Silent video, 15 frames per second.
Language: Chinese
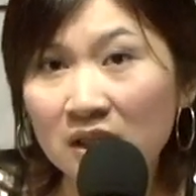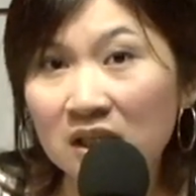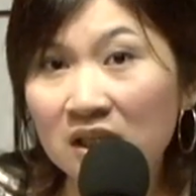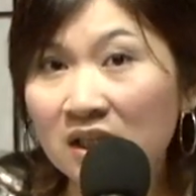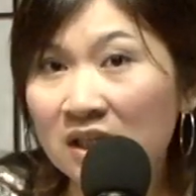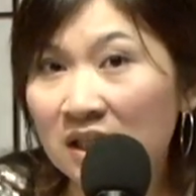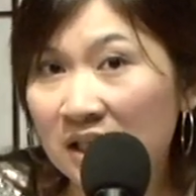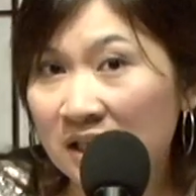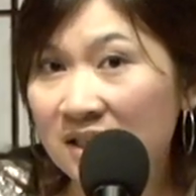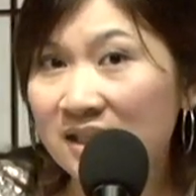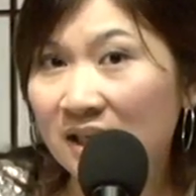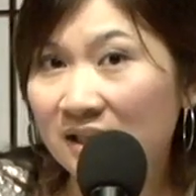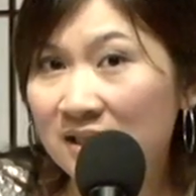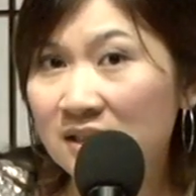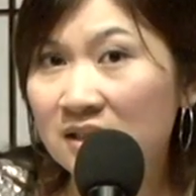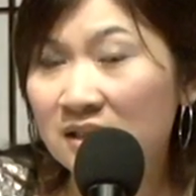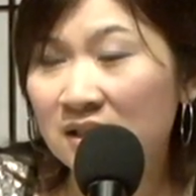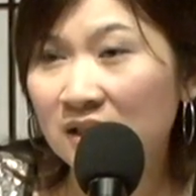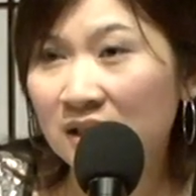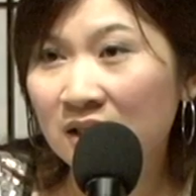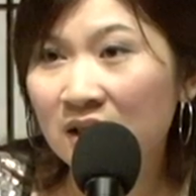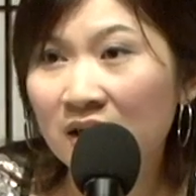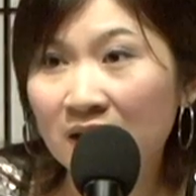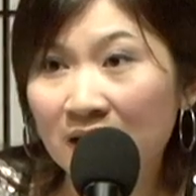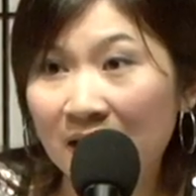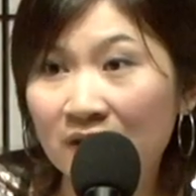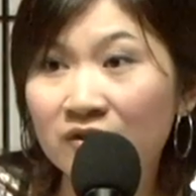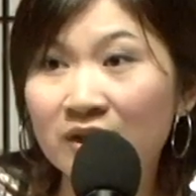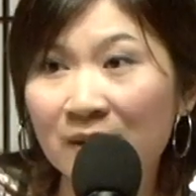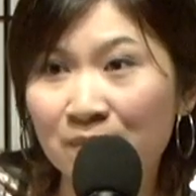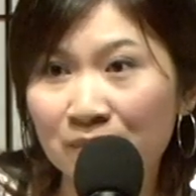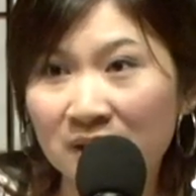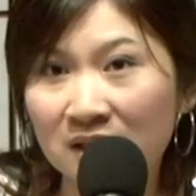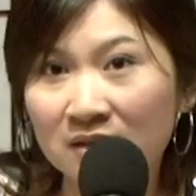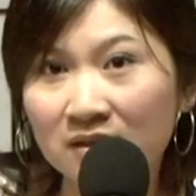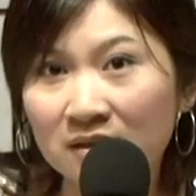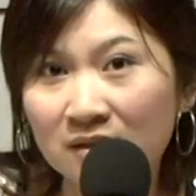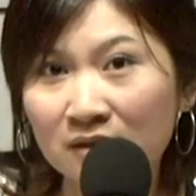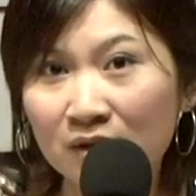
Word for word: 一个影响自己，一个感染别人。